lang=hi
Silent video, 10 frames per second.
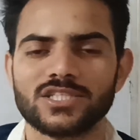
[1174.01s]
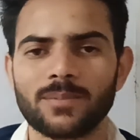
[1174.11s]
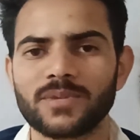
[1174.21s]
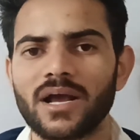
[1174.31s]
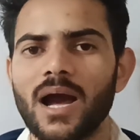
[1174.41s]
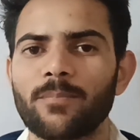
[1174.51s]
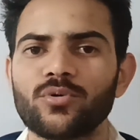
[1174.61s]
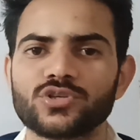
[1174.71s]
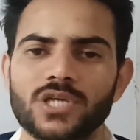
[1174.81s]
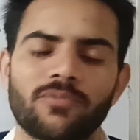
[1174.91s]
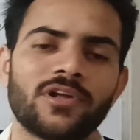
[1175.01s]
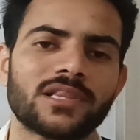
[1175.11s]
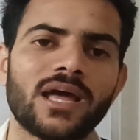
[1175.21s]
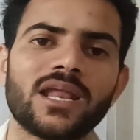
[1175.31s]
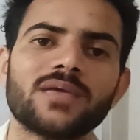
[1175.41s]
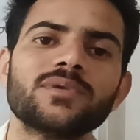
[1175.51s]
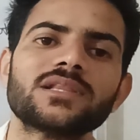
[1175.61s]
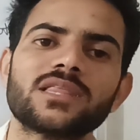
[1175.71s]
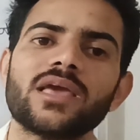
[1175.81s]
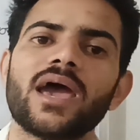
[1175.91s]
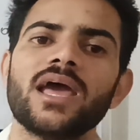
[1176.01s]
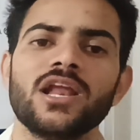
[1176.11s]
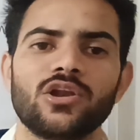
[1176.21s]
जब तक आपको सफलता नहीं मिलती है